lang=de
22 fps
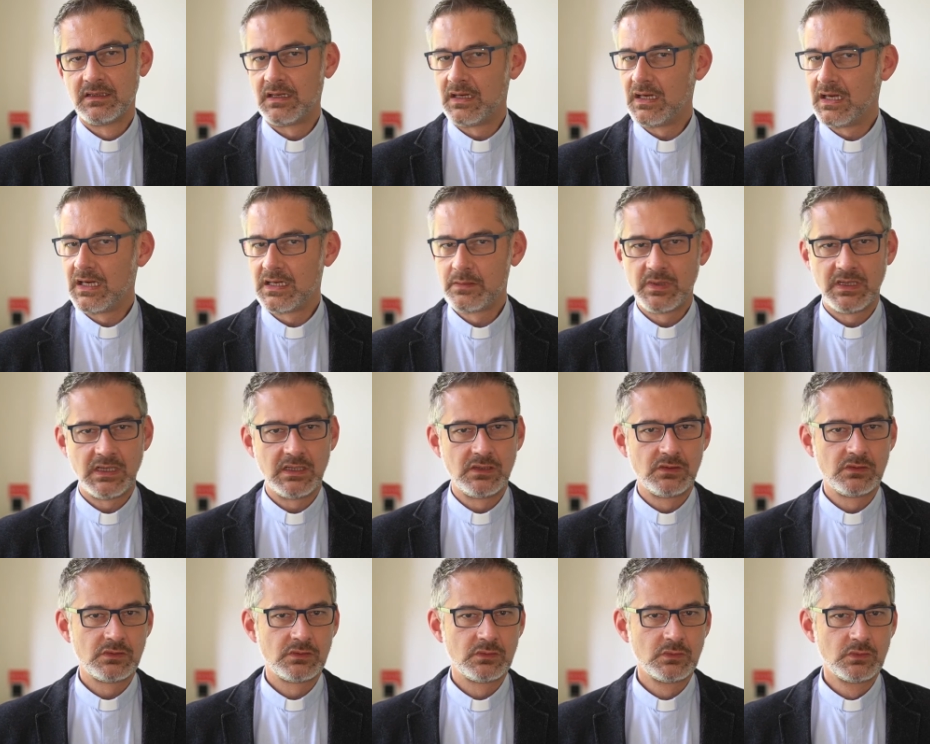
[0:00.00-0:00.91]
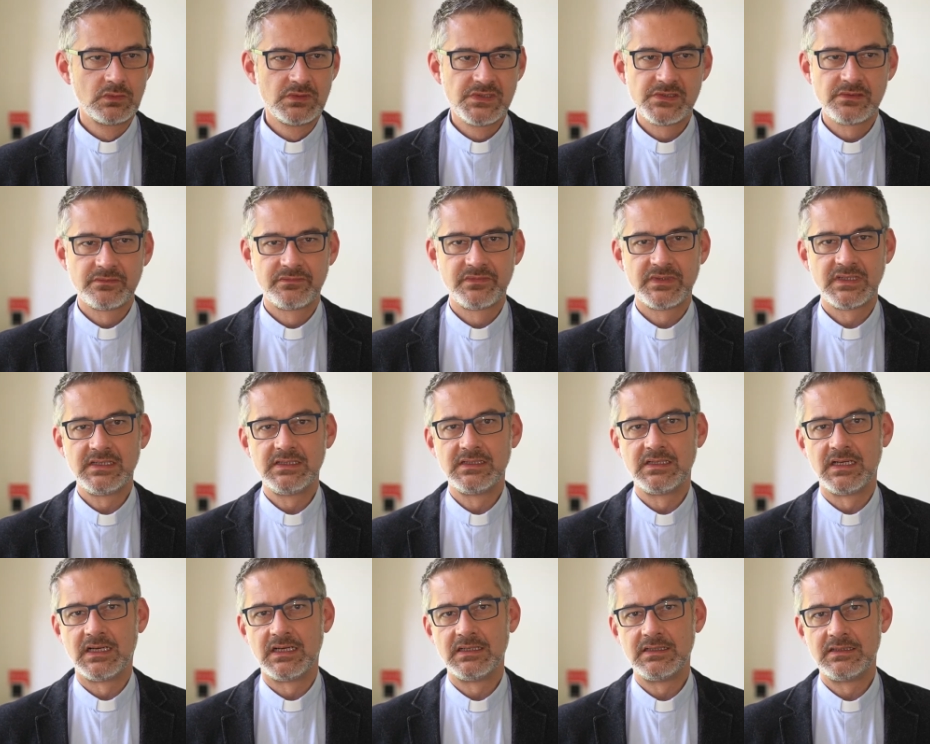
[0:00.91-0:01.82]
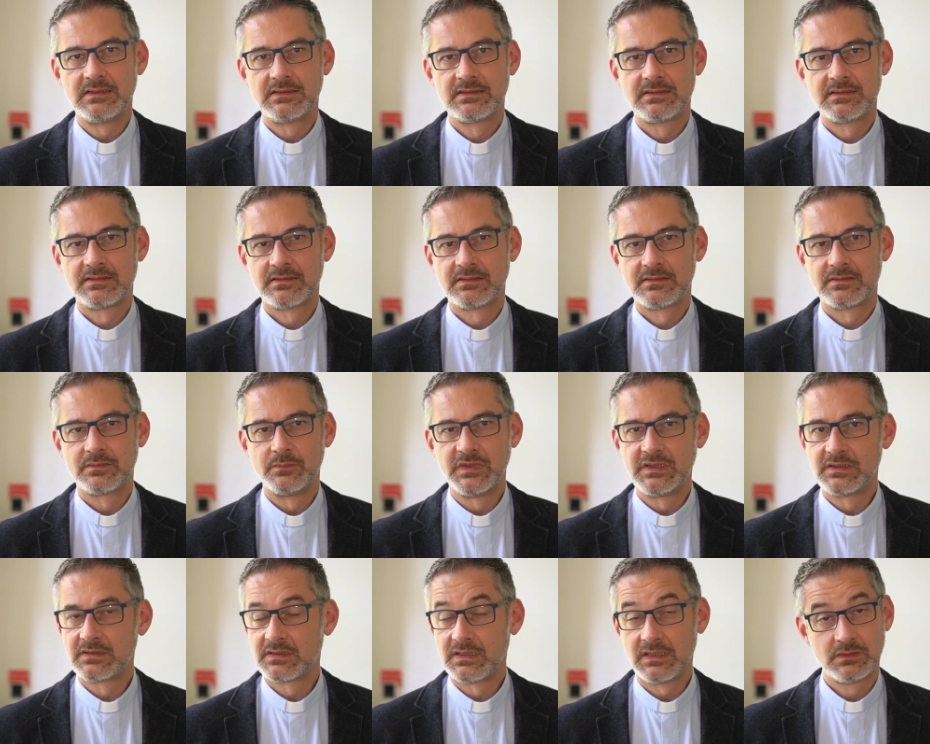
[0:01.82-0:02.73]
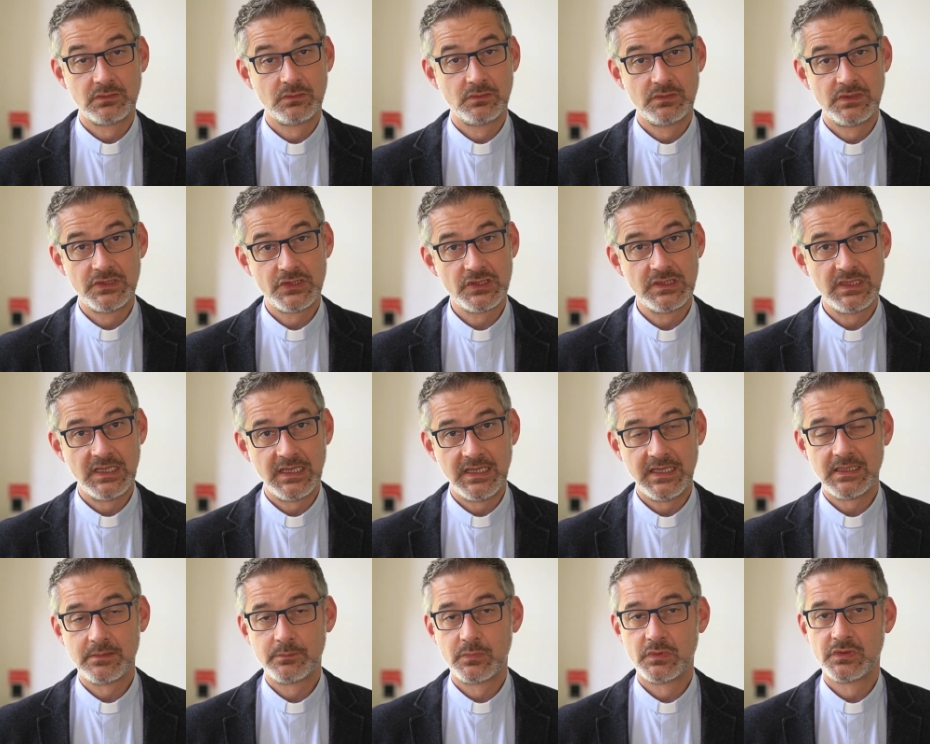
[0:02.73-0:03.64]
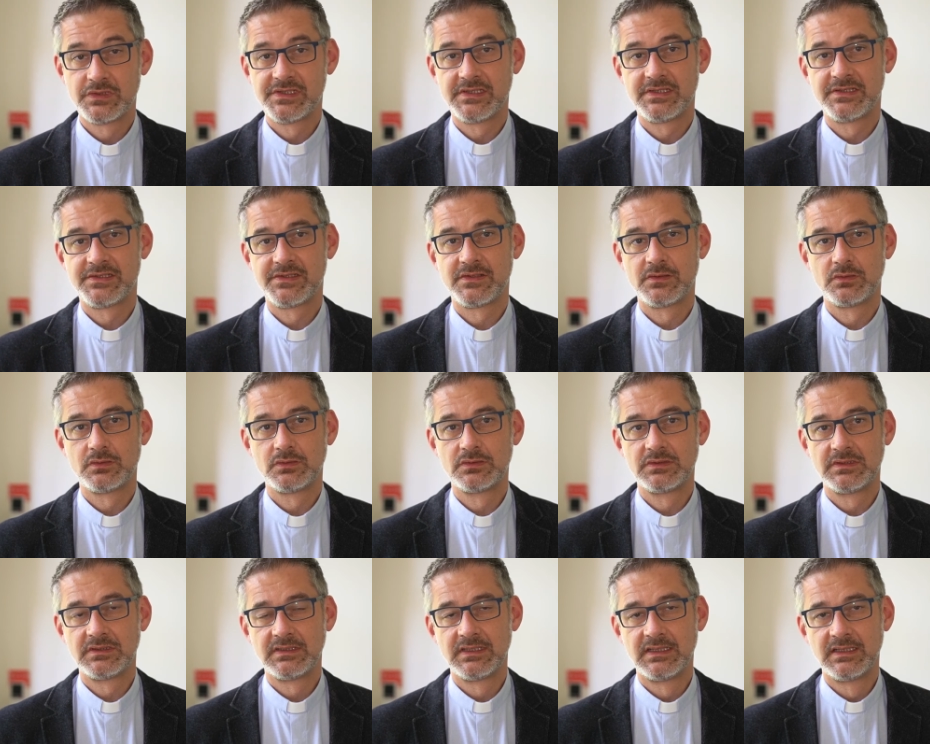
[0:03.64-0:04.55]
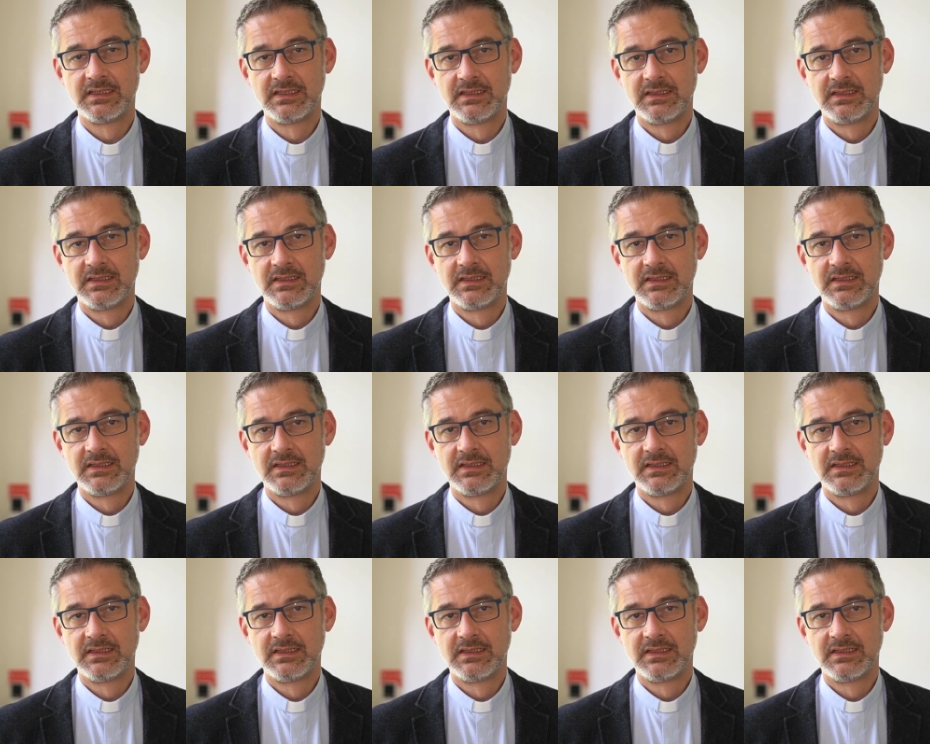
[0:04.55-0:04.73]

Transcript: aber auch Unzufriedenheit mit katholischen Lehrpositionen,